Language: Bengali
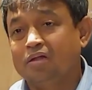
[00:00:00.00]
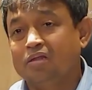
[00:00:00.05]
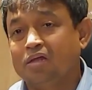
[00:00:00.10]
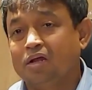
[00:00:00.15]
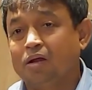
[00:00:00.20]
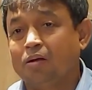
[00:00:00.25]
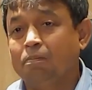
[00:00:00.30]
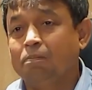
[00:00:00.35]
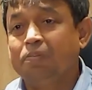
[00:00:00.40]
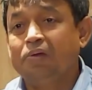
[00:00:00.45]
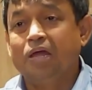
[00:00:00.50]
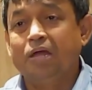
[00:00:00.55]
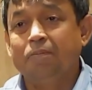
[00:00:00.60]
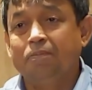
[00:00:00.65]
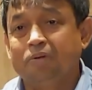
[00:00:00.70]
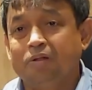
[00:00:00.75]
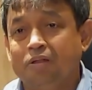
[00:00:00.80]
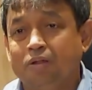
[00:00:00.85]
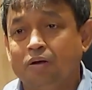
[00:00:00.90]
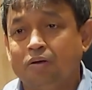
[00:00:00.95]
তারা
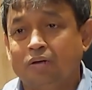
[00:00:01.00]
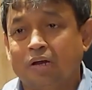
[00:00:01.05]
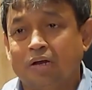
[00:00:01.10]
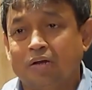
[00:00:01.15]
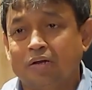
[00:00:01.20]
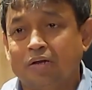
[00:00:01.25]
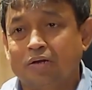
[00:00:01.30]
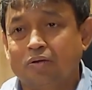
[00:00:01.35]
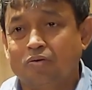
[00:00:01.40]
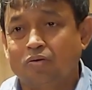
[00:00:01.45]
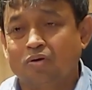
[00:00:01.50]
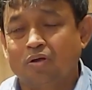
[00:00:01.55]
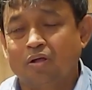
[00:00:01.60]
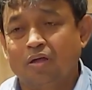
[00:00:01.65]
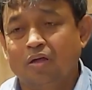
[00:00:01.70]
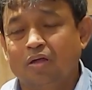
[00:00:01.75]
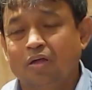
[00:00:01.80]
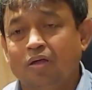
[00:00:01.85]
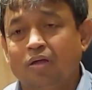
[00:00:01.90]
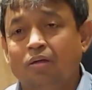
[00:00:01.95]
ভিআইপিদের টার্গেট করে
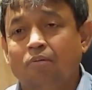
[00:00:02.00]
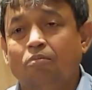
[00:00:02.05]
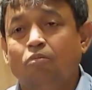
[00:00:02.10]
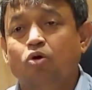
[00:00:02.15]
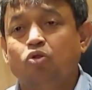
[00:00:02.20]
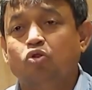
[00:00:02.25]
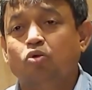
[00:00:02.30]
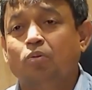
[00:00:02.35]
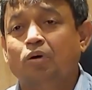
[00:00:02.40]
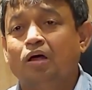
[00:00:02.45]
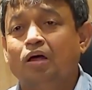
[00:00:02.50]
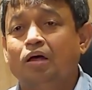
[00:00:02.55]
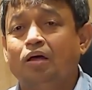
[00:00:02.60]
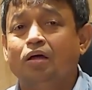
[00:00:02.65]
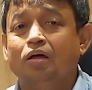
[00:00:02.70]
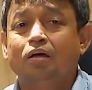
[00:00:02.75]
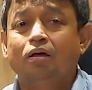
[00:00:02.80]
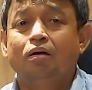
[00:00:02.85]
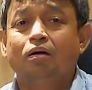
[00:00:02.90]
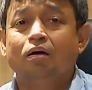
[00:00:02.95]
অথবা
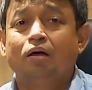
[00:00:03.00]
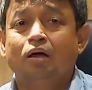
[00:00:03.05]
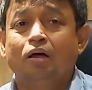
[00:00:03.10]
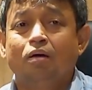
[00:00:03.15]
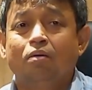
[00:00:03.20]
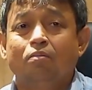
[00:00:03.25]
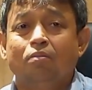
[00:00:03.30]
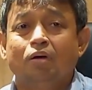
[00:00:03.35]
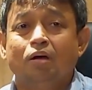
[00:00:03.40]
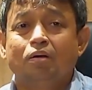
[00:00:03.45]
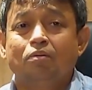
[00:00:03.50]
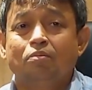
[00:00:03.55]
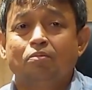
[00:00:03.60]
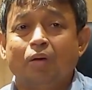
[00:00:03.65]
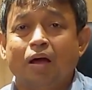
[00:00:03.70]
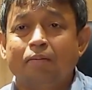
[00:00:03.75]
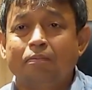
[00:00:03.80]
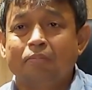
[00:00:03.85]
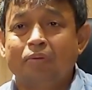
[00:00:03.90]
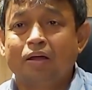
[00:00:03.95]

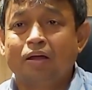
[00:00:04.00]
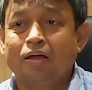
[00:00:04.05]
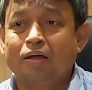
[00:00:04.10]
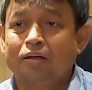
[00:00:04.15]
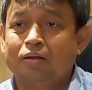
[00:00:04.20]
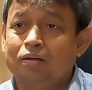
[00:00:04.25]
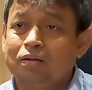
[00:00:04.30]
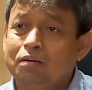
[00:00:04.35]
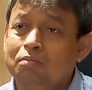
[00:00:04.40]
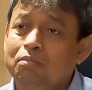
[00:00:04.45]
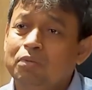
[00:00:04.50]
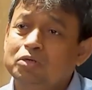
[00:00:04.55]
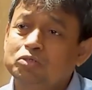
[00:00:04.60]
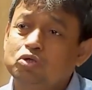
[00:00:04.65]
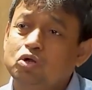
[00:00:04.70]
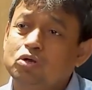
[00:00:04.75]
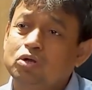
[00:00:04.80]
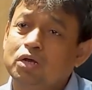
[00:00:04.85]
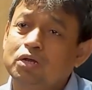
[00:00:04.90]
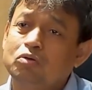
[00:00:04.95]
আমলা বা
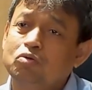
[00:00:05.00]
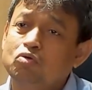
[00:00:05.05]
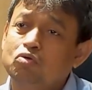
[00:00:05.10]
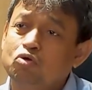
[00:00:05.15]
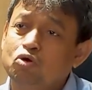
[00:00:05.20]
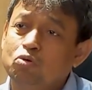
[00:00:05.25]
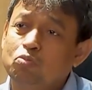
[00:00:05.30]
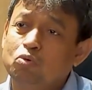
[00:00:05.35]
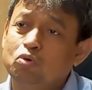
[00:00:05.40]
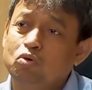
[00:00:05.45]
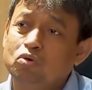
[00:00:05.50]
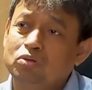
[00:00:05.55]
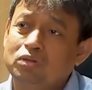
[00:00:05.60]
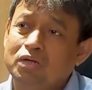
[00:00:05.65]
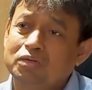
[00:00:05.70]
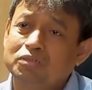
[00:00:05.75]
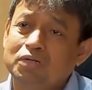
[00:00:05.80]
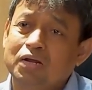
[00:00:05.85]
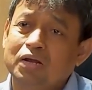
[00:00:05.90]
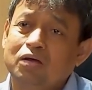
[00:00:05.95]
সরকারি কোনো
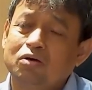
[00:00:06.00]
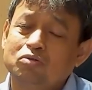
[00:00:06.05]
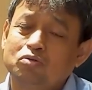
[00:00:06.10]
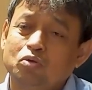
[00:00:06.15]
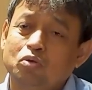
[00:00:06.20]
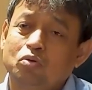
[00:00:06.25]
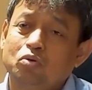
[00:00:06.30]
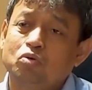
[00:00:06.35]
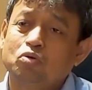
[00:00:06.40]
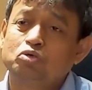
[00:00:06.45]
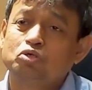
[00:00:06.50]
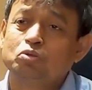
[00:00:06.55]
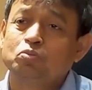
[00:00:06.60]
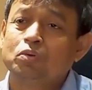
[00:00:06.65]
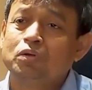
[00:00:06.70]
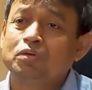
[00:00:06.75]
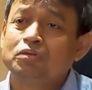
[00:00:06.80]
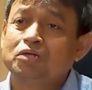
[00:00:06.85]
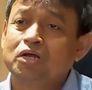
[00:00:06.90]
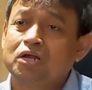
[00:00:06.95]
কর্মকর্তা যারা হয়তো কোনো
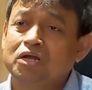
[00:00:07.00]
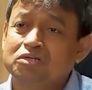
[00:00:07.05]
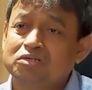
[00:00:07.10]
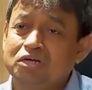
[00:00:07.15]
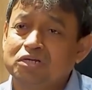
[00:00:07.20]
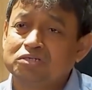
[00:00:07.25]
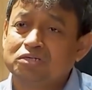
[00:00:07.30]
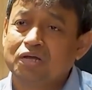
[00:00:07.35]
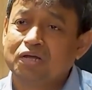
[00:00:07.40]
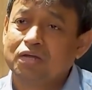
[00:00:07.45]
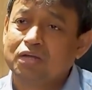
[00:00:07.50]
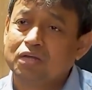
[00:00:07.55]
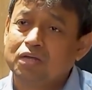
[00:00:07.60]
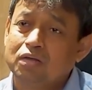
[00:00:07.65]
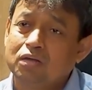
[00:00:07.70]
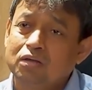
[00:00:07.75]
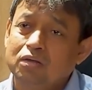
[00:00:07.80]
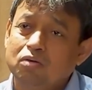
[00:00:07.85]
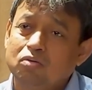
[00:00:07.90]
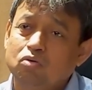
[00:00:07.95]
সময় জানা যায় যায়
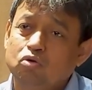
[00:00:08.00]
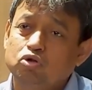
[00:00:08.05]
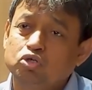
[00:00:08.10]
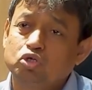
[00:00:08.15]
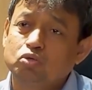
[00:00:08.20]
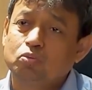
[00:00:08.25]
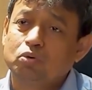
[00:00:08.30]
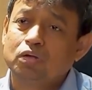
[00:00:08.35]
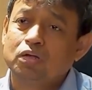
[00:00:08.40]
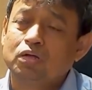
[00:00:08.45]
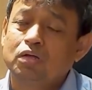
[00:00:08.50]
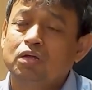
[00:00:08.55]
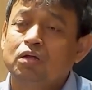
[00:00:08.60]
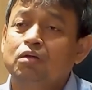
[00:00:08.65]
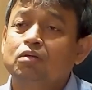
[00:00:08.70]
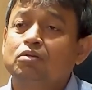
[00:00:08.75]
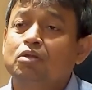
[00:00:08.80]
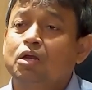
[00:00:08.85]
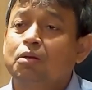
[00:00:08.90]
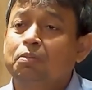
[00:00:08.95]
কোনো সময়
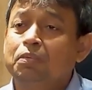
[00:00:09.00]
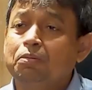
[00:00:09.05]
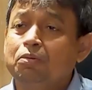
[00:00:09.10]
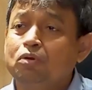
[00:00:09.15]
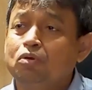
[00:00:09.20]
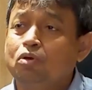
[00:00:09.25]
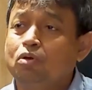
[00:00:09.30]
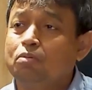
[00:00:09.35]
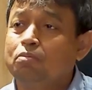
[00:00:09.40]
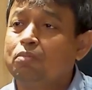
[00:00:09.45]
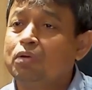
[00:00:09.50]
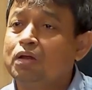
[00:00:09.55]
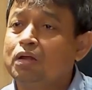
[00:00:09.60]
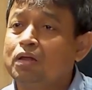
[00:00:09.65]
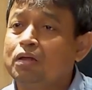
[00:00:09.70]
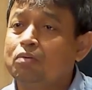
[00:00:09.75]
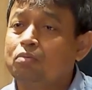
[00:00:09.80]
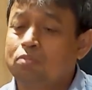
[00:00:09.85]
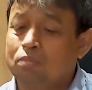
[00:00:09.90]
তারা বিভিন্ন মানে